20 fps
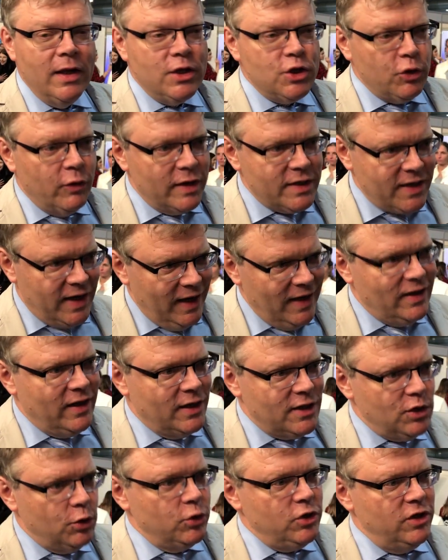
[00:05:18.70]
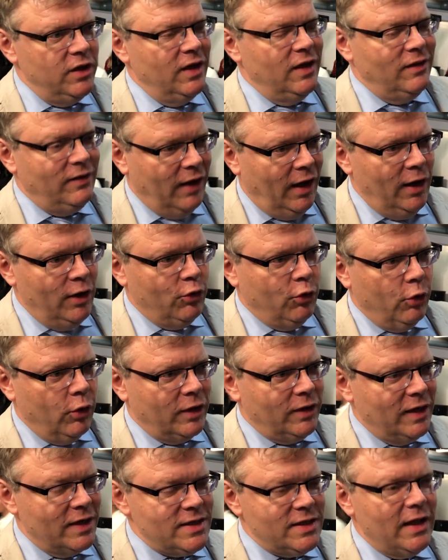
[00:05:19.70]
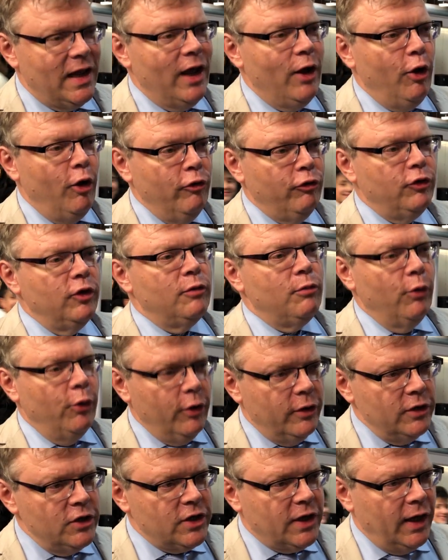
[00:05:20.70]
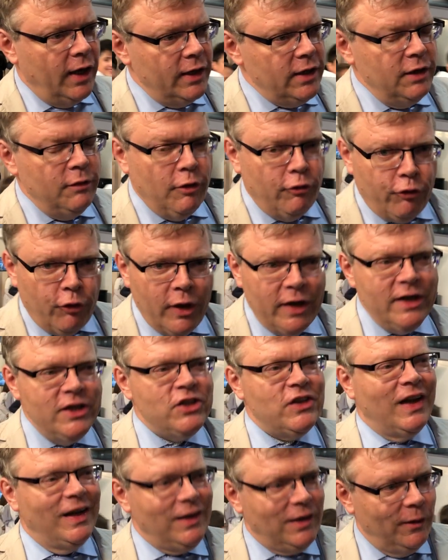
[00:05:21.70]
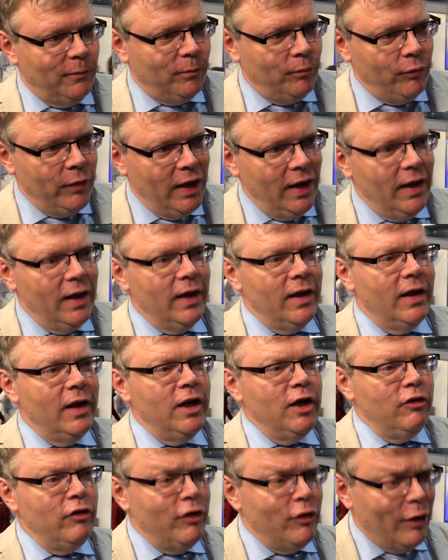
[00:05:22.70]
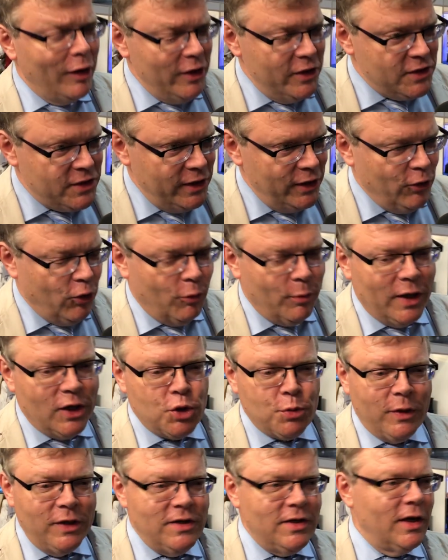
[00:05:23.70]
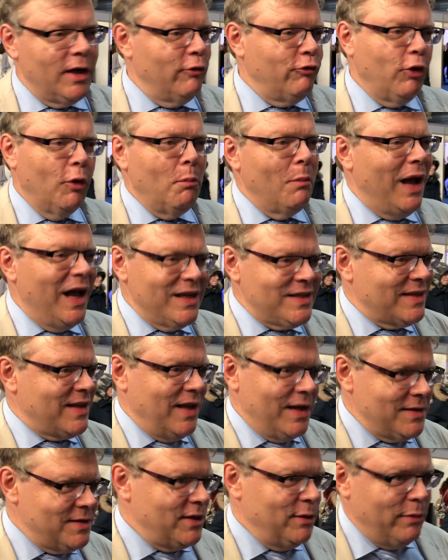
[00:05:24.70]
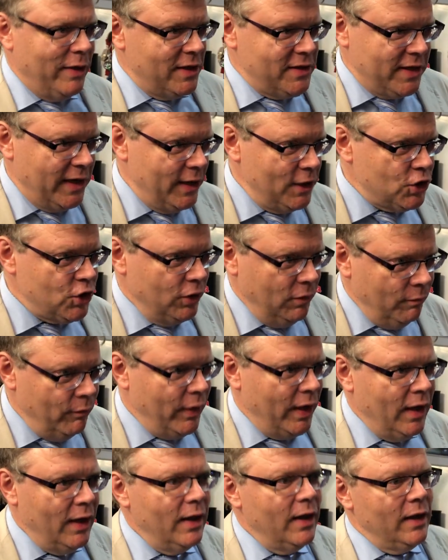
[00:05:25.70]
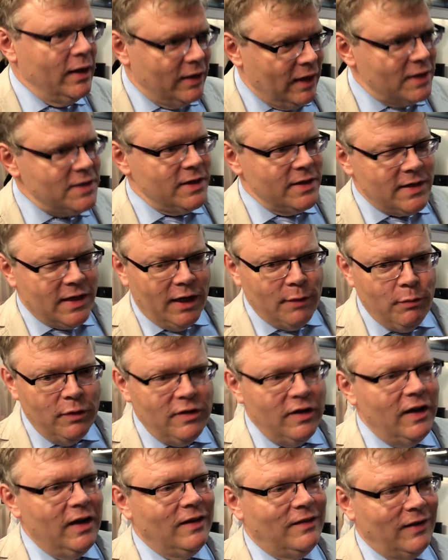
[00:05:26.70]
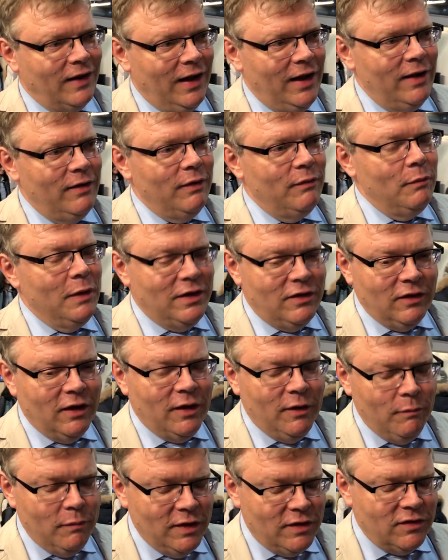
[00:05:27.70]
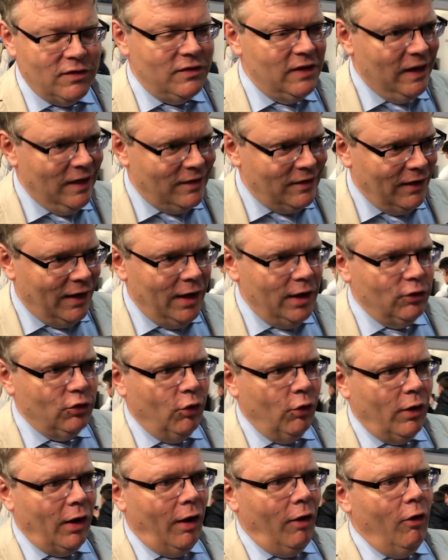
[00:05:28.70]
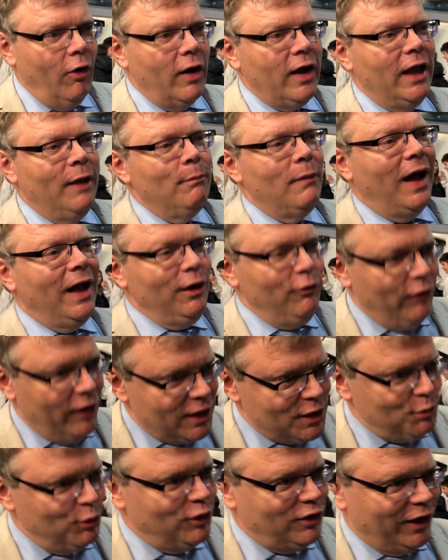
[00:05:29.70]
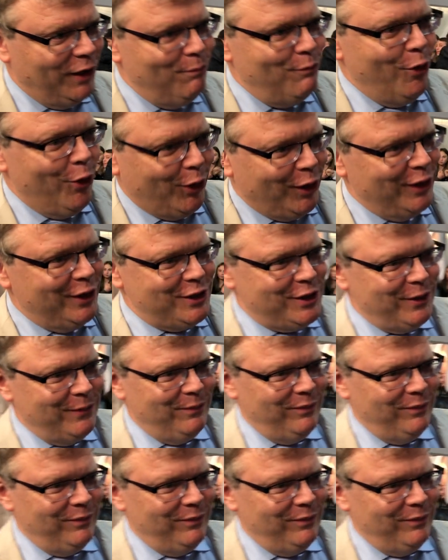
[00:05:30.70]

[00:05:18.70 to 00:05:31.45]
Sowas geht jetzt durch Digitaldruck. Das eröffnet Möglichkeiten, die wir vorher nicht hatten. Individualisierung, man spricht ja davon Mass Customization. Das ist halt mit, Digital, mit, äh, mit Digitaldruck auch im Handwerksbetrieb möglich.